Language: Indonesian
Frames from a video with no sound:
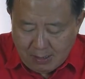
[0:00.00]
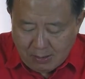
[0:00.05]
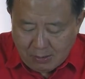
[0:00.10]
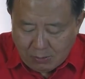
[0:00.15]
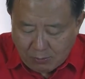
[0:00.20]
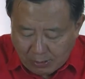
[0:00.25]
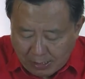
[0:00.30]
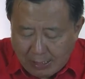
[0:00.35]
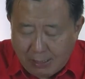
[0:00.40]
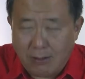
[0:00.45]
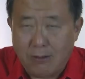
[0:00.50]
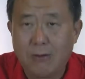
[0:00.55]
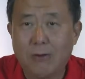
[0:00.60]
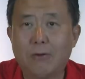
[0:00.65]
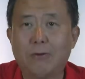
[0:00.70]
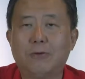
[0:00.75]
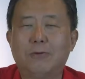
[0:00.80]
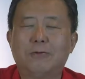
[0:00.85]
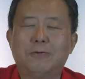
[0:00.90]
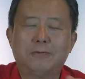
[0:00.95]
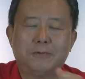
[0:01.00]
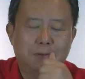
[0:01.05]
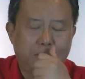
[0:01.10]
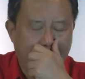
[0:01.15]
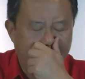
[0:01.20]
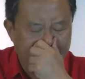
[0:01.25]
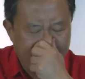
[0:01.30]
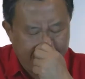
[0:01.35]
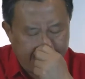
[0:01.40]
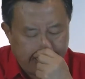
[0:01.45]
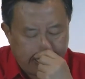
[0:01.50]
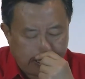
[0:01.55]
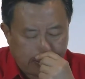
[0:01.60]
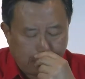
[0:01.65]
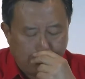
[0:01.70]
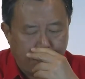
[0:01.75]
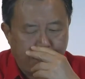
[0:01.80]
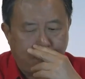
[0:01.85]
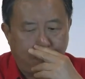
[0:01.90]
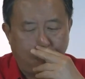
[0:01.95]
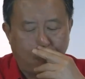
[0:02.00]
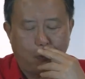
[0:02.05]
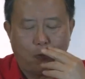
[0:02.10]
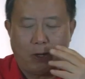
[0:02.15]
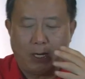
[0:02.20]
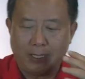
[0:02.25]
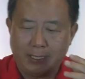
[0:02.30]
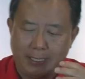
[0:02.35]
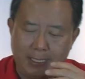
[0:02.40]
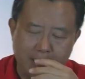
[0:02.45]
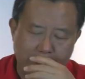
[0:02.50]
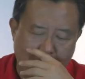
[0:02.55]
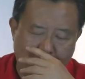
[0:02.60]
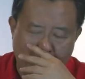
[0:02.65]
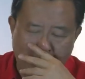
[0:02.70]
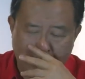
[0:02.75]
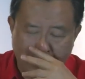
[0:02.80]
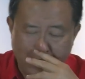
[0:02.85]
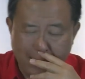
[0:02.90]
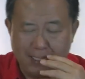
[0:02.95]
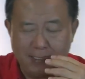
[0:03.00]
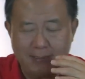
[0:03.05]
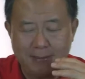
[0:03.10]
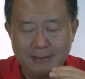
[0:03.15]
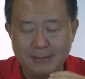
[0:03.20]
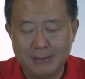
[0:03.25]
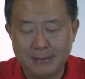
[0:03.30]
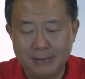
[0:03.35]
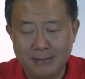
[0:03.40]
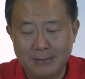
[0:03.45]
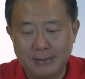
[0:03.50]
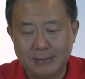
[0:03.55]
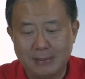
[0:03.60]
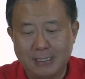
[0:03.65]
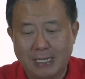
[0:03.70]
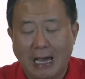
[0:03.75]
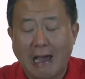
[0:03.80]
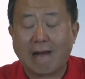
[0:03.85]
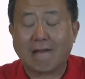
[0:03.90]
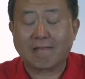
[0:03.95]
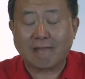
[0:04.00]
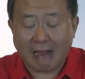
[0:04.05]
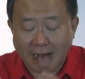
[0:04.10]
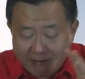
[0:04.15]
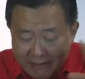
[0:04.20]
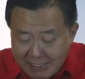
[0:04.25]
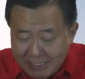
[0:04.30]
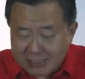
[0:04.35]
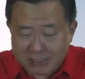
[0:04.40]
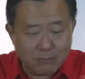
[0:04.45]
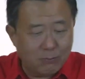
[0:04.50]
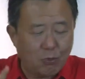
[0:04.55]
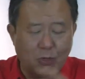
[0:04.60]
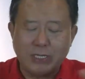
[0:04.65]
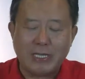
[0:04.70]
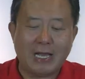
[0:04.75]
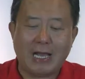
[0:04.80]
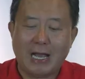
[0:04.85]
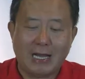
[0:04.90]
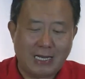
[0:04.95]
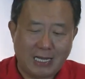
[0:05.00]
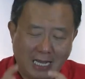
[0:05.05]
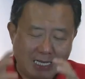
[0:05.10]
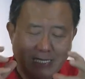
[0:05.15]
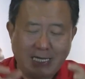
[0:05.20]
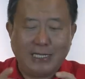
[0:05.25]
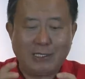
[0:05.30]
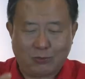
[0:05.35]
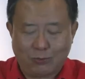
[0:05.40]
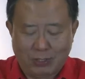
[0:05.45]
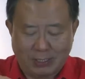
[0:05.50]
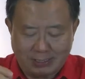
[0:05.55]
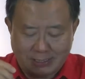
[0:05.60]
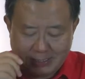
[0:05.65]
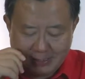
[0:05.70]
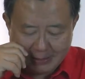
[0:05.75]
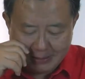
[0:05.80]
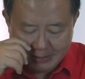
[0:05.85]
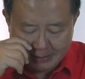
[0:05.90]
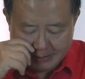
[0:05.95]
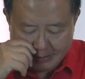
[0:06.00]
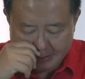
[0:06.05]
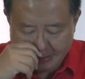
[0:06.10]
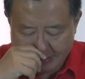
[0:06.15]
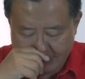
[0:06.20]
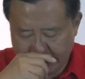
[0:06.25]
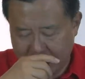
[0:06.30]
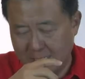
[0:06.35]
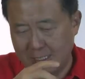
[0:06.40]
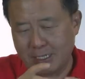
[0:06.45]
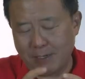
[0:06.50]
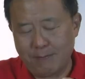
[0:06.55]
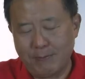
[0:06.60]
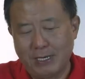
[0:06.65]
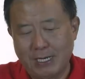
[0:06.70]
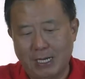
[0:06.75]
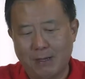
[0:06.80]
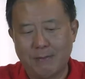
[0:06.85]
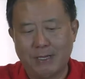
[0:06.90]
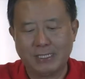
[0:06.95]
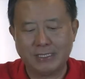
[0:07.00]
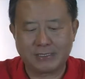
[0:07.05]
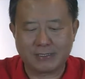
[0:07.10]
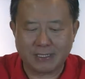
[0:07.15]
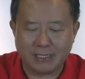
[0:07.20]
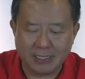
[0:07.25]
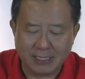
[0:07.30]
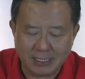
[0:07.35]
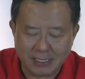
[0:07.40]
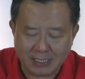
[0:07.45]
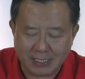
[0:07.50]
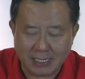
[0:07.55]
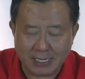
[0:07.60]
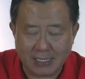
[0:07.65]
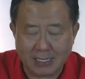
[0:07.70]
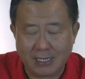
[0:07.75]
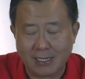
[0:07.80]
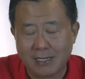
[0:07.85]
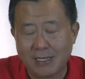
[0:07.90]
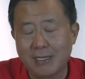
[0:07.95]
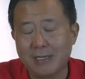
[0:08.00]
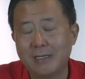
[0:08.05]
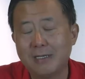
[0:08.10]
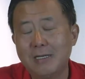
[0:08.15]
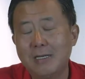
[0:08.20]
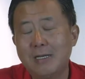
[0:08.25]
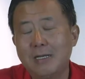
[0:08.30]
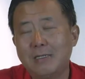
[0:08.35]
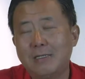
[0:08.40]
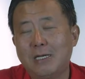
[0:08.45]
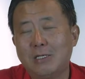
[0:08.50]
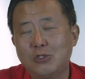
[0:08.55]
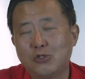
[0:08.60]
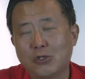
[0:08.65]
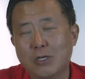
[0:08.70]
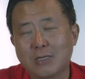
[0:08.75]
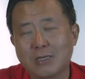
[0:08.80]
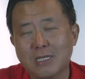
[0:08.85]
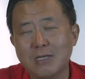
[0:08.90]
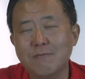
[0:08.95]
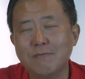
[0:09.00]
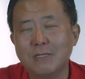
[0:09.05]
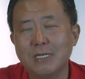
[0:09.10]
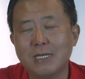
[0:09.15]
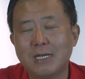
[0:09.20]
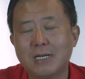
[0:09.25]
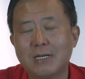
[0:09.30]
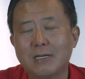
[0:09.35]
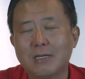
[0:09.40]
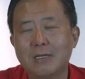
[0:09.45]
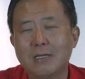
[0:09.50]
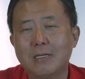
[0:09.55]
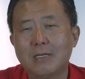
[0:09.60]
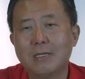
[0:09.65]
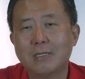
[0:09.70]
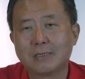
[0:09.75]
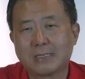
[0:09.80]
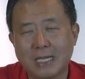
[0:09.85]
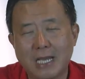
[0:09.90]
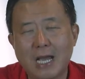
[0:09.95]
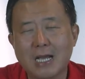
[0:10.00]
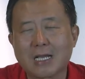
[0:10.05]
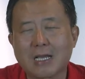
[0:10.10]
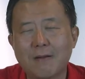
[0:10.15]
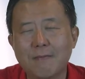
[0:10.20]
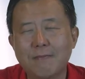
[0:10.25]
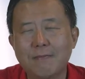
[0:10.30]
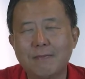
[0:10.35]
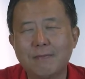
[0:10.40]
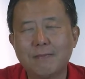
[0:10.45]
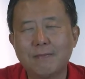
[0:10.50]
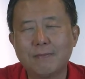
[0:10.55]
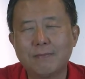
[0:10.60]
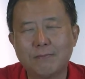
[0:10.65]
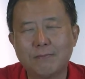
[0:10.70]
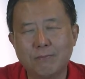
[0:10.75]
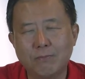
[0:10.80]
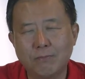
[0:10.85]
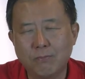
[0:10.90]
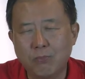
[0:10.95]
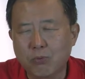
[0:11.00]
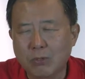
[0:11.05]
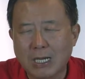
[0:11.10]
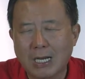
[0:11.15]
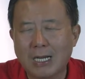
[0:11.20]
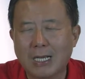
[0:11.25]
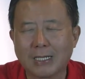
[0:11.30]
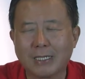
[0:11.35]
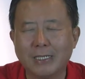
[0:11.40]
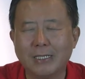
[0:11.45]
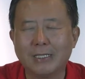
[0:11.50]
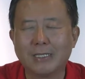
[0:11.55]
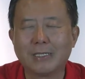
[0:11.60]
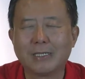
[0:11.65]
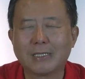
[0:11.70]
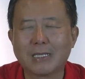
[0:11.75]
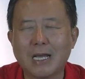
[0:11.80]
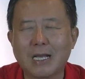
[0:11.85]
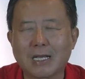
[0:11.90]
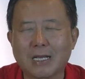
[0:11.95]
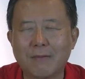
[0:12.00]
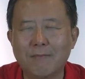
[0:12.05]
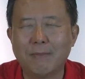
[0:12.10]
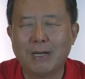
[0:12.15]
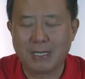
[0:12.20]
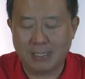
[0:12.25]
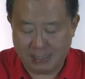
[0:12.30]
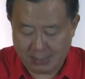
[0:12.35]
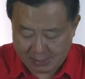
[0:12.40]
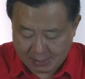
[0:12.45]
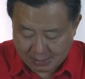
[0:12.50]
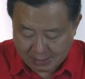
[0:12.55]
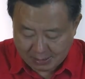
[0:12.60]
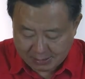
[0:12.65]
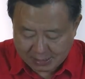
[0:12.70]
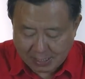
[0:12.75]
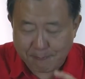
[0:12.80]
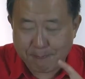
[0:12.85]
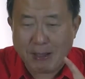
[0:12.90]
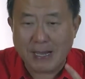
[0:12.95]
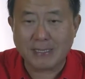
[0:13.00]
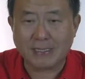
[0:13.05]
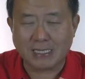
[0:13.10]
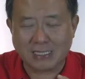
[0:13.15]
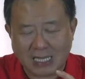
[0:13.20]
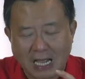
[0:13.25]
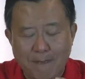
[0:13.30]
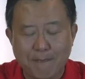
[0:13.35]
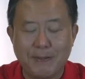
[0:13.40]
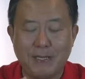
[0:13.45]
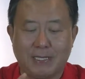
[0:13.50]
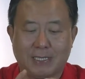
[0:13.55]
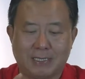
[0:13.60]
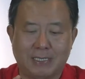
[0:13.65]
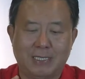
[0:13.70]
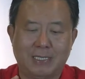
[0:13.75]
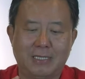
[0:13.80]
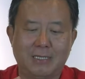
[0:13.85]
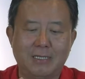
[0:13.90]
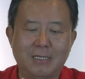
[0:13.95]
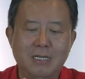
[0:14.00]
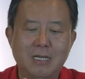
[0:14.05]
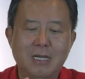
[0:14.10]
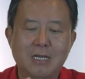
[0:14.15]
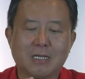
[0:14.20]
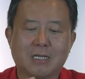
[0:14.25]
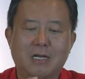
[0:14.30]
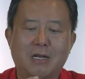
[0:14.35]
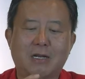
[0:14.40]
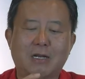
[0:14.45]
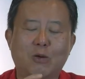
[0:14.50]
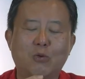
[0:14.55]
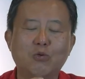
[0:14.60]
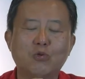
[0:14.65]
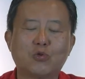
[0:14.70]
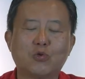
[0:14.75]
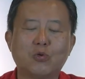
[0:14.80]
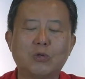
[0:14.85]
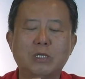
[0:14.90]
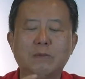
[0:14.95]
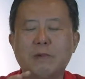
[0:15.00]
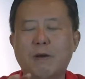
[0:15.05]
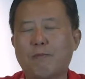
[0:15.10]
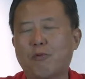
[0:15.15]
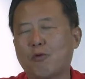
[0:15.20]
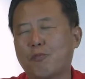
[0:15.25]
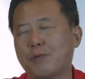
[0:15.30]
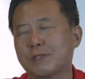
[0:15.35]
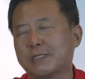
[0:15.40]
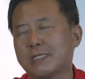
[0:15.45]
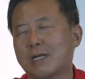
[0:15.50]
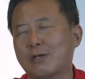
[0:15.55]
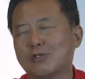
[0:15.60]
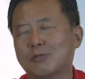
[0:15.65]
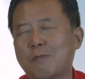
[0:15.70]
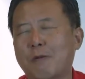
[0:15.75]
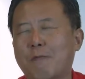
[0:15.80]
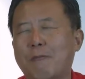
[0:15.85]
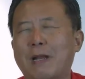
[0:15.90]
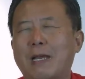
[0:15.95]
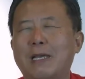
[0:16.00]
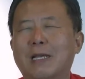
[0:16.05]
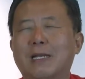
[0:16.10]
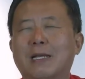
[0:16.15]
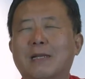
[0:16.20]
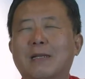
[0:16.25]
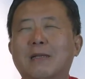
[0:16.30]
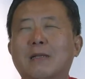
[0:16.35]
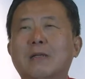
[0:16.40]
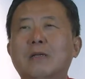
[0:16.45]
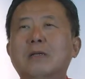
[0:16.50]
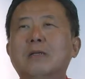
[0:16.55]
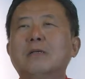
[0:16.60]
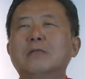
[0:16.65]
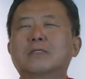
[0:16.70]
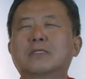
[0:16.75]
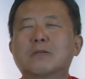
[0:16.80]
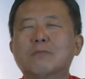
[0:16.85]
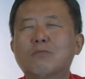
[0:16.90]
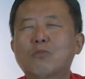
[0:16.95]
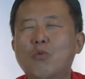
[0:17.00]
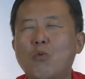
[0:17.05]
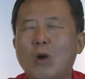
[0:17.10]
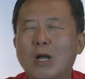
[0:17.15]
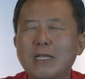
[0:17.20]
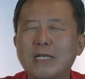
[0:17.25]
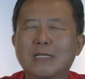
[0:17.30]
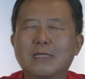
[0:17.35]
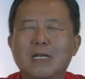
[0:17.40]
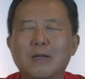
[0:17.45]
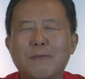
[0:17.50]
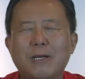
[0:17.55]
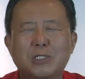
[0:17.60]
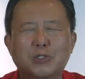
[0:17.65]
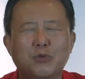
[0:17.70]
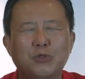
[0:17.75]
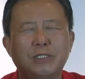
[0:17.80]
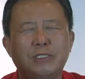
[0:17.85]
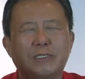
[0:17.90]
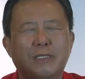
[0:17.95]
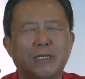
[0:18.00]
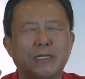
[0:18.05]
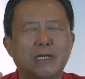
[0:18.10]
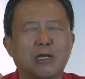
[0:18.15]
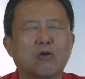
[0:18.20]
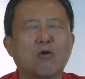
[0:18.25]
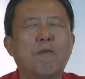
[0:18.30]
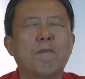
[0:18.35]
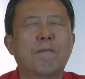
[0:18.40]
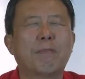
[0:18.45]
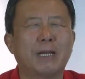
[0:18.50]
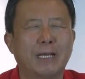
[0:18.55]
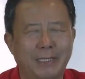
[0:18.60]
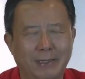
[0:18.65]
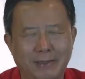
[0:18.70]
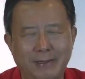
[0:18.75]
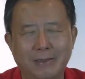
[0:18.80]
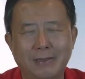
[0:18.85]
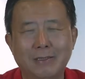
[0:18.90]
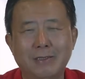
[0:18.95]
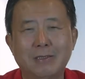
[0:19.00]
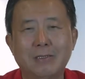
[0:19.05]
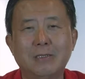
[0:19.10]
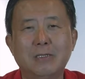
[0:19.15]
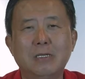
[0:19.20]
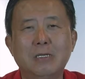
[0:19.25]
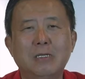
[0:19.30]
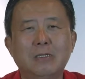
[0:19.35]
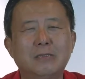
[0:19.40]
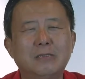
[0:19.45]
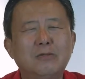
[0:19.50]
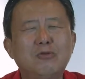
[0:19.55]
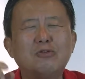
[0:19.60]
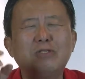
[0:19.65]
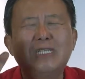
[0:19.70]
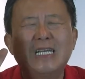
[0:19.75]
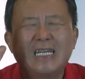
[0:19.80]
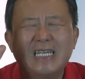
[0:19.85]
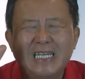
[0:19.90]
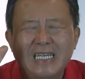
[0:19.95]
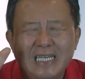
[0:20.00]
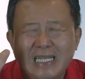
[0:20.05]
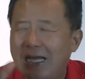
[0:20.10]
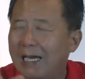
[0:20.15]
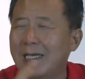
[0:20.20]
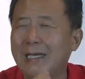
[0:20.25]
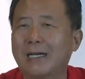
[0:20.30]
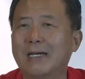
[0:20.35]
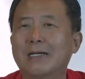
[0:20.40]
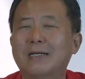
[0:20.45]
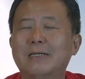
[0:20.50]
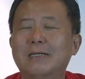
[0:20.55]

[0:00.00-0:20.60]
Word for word: Wow, akhirnya dia kumpul uang dia yang ada. Harta dia semuanya yang ada hanya itu aja. Dan dia bilang sama istrinya dan anak-anak dan juga tim dia. Saya akan buka lagi, kita akan bangkit. Tapi, tapi katanya, kalau ada untung 50% harus mau pelayanan. Semuanya termasuk istrinya komplain. Itu gila ya.